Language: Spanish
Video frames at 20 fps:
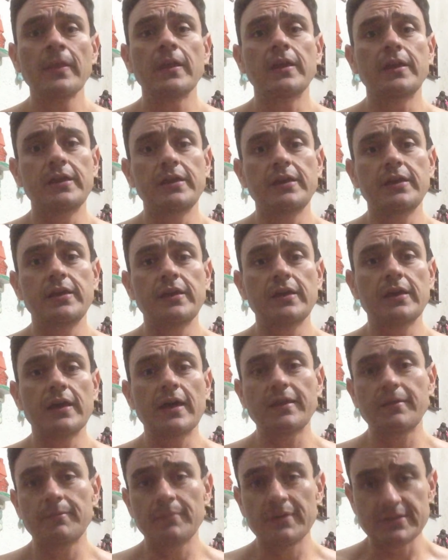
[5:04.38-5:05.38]
y
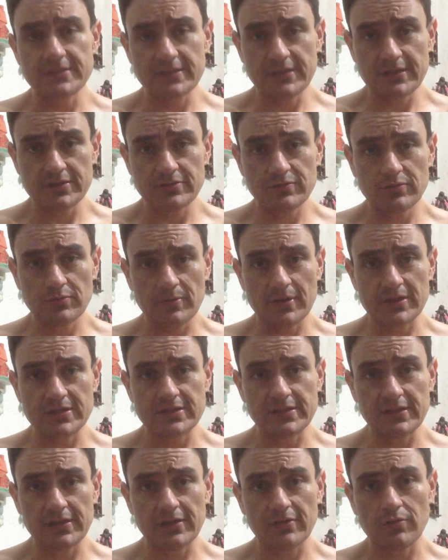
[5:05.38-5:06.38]
además de esto va a
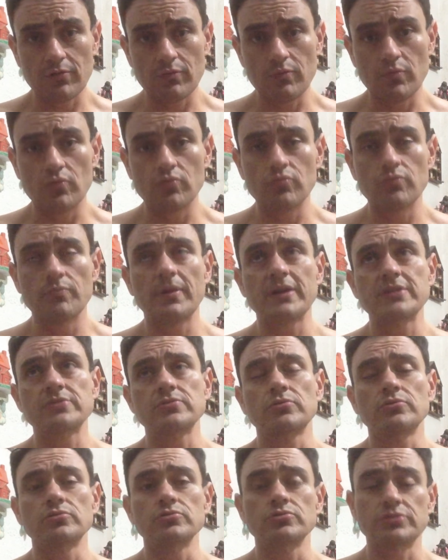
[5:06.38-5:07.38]
ser como un
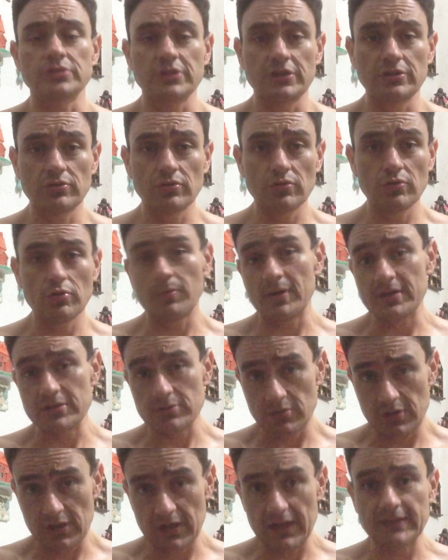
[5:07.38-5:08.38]
vasoconstrictor o
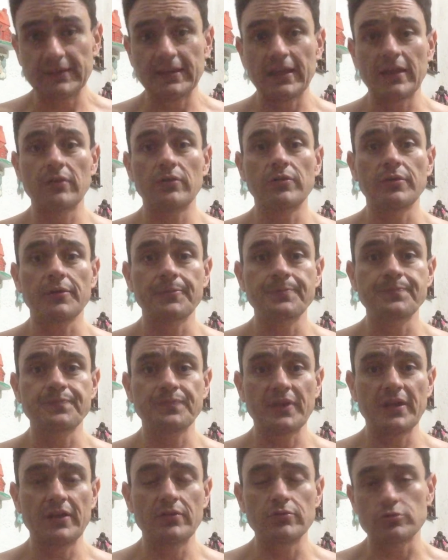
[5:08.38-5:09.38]
vasodilatador
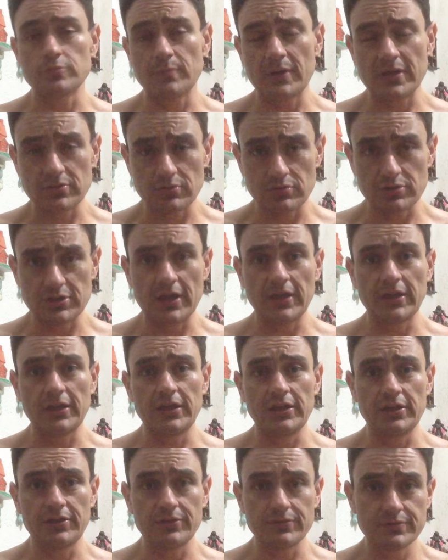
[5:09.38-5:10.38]
de los vasos
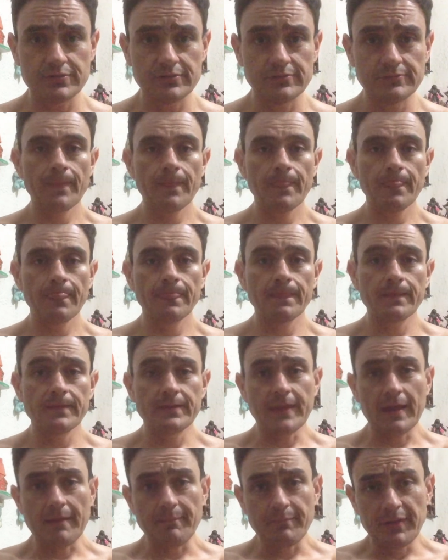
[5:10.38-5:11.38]
sanguíneos.
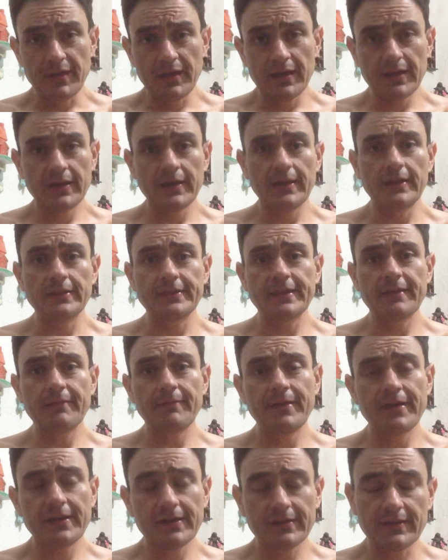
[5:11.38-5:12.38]
También el té
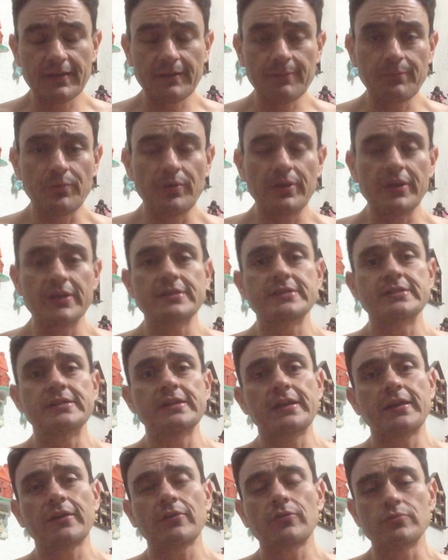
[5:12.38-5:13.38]
verde puede
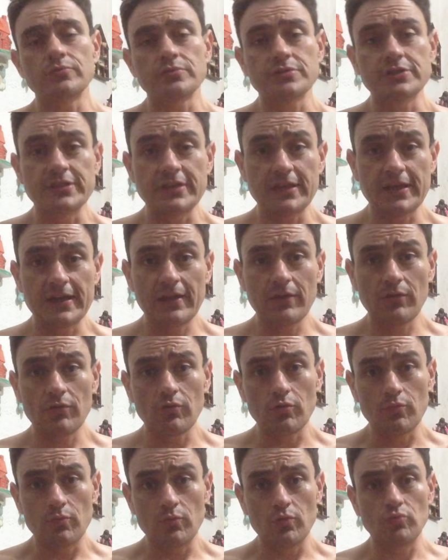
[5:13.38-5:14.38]
ser considerado
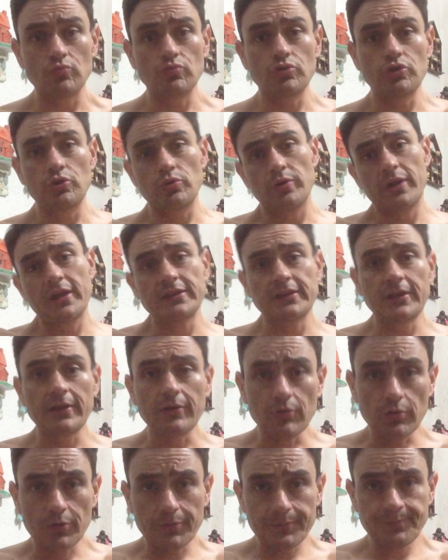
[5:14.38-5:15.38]
como un
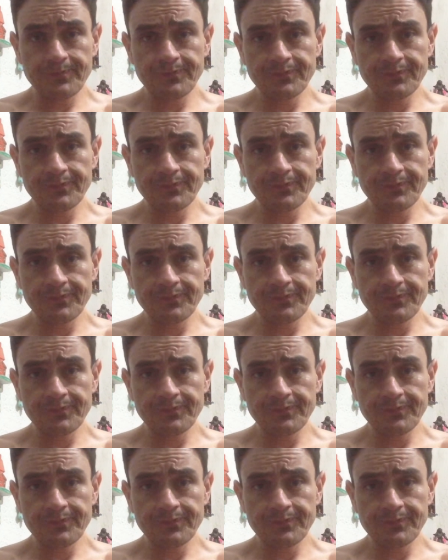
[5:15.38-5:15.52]
diurético